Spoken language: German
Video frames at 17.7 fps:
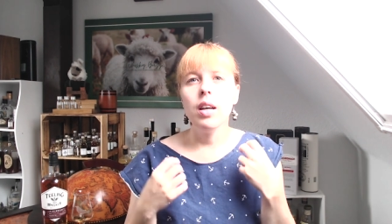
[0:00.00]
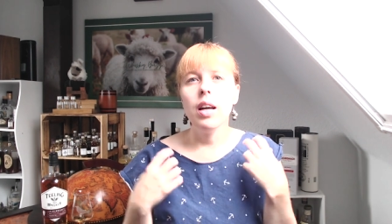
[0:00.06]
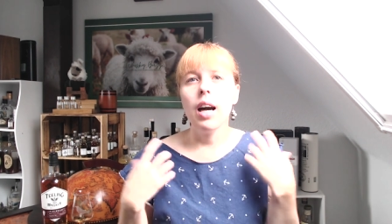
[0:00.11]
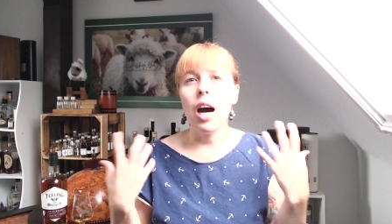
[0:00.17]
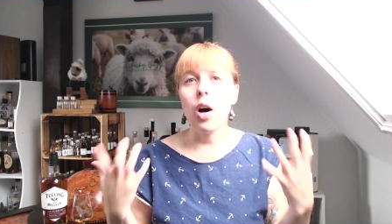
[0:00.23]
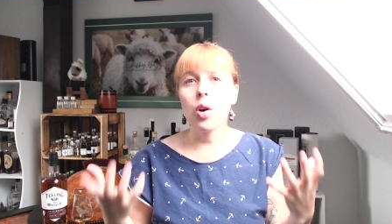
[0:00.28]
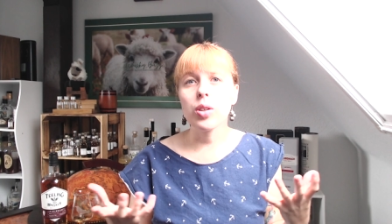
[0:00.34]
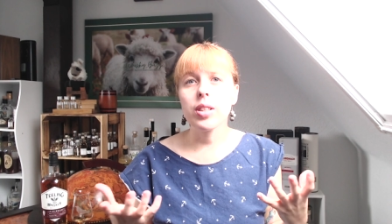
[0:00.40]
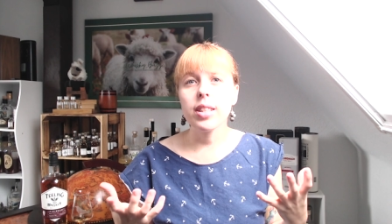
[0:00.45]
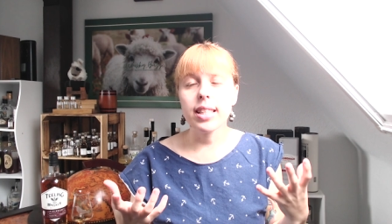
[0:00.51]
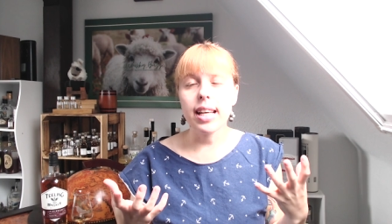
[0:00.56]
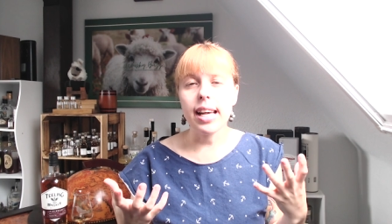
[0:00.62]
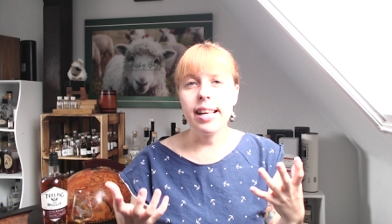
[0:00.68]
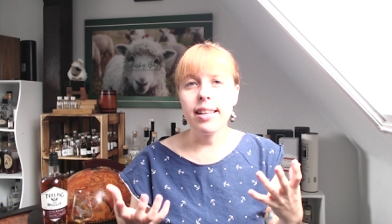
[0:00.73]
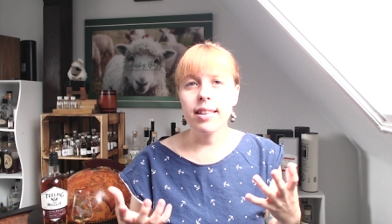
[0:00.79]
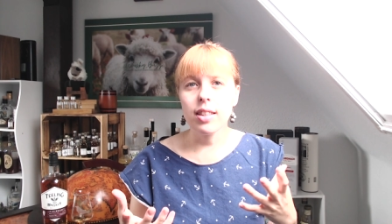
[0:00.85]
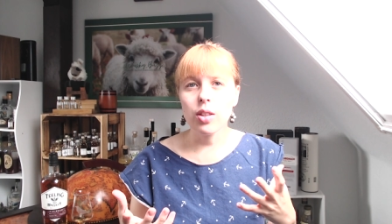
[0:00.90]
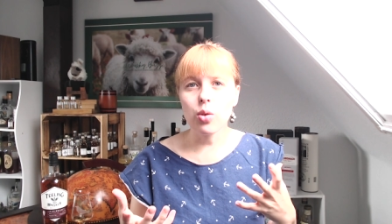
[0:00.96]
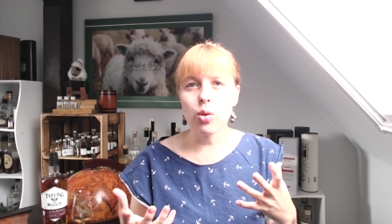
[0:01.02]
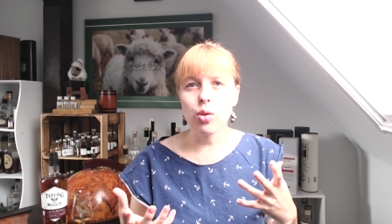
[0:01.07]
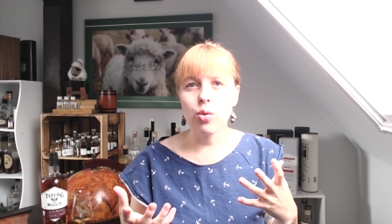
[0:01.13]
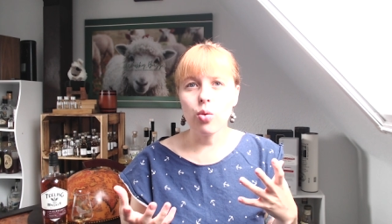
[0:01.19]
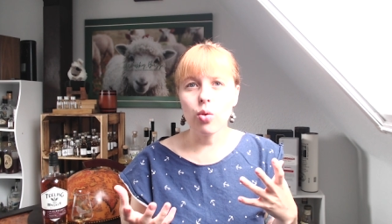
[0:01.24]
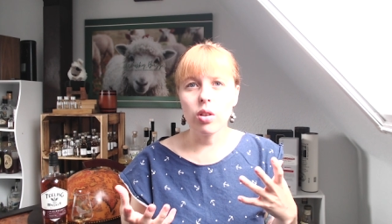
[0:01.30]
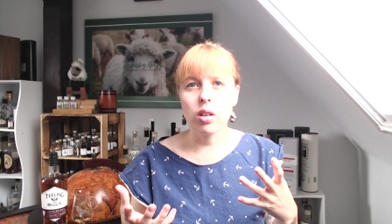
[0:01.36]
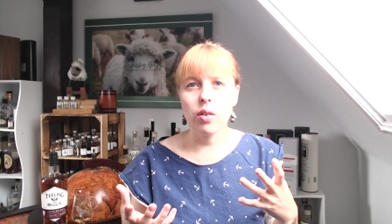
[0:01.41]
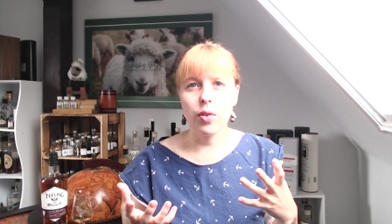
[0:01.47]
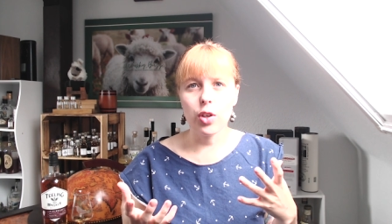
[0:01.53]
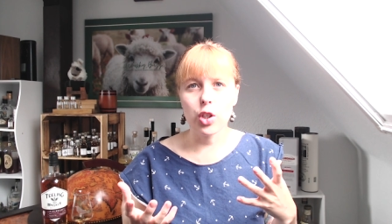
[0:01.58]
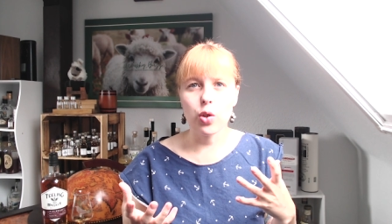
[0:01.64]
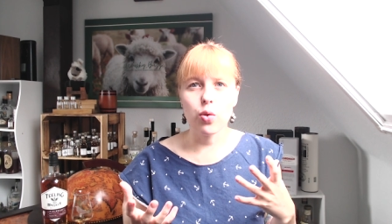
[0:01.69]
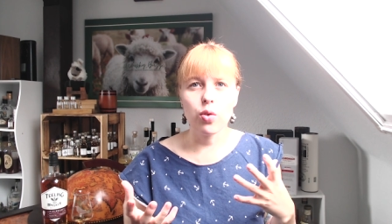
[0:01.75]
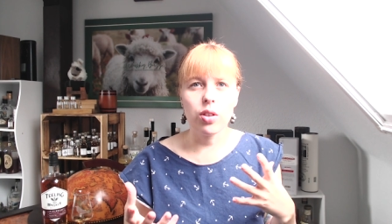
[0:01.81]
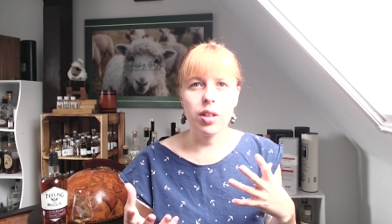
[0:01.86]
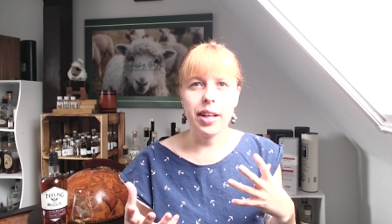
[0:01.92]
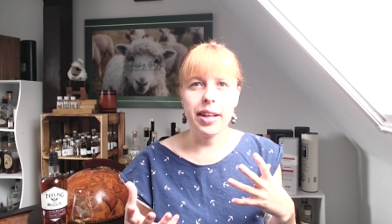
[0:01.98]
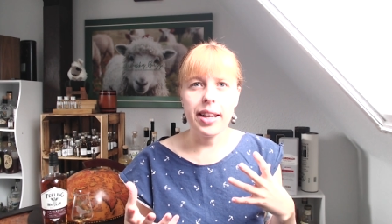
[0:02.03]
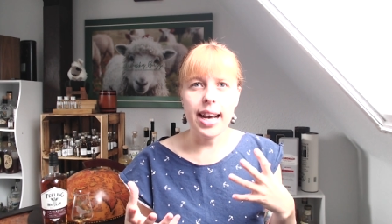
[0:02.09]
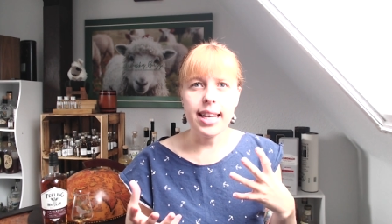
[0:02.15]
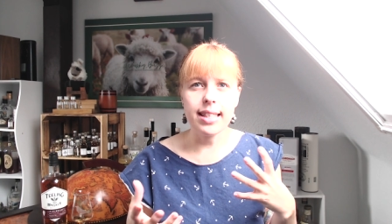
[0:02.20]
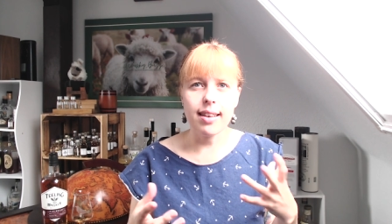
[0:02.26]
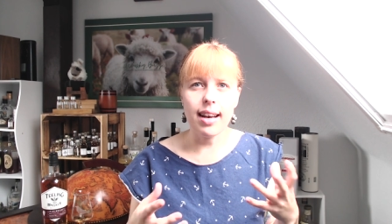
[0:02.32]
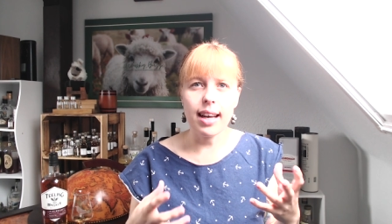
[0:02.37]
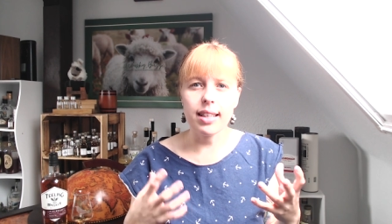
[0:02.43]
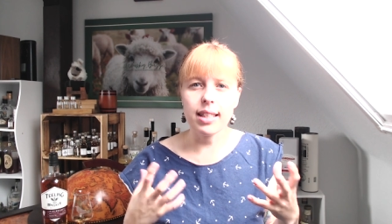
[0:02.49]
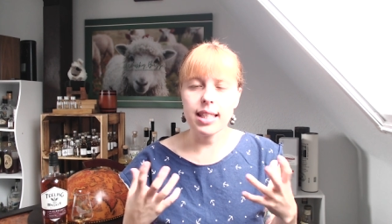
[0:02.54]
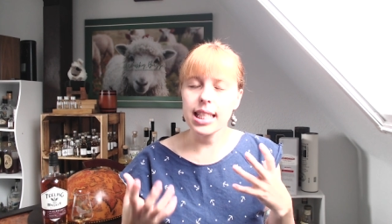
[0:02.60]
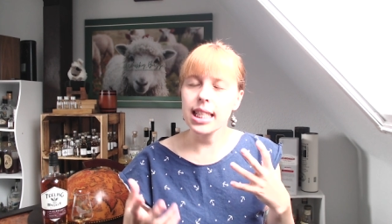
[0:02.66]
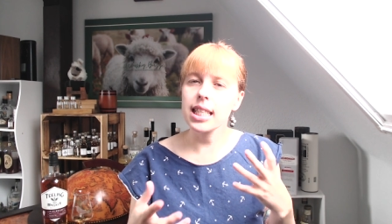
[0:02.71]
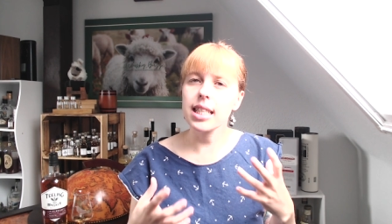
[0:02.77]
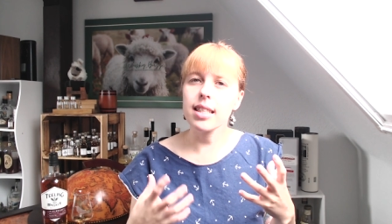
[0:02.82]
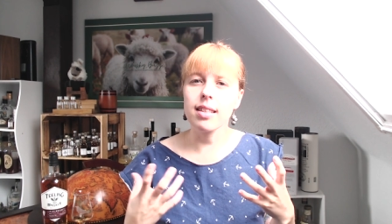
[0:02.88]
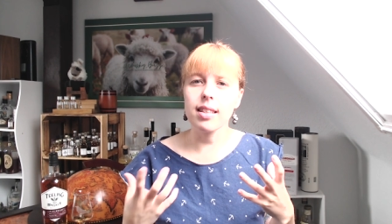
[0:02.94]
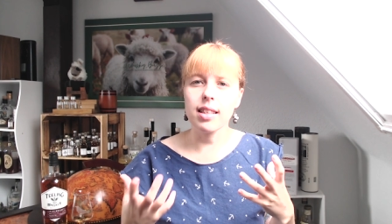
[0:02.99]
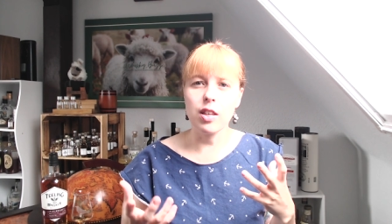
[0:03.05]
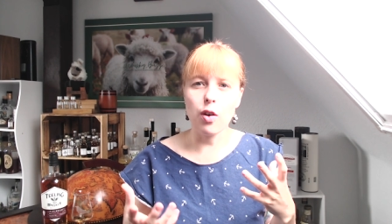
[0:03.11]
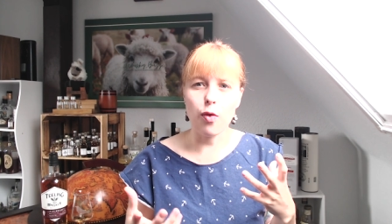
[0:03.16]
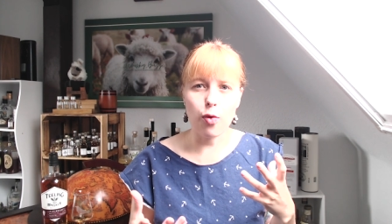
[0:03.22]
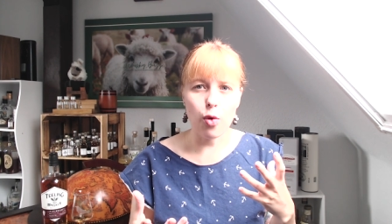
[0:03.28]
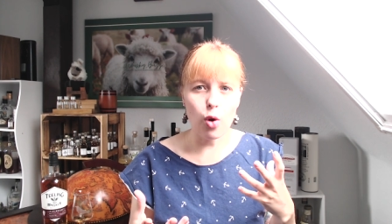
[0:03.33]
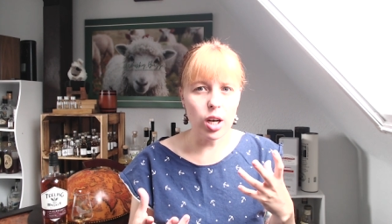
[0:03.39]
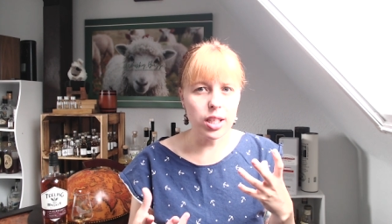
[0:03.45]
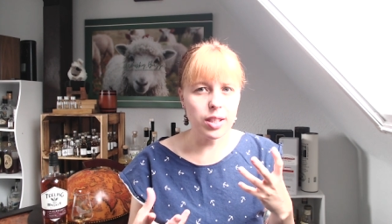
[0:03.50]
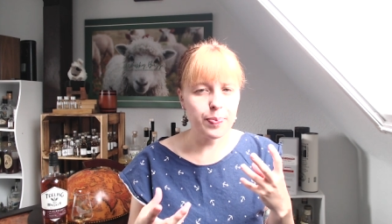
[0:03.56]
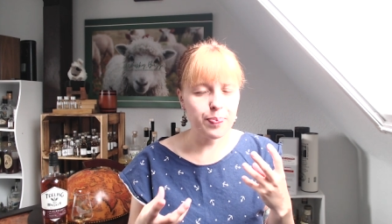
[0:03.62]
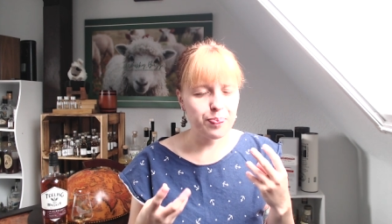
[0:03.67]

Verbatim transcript: Auch diese hellen Zitrusnoten, die wir schon in der Nase hatten, setzen sich hier fort.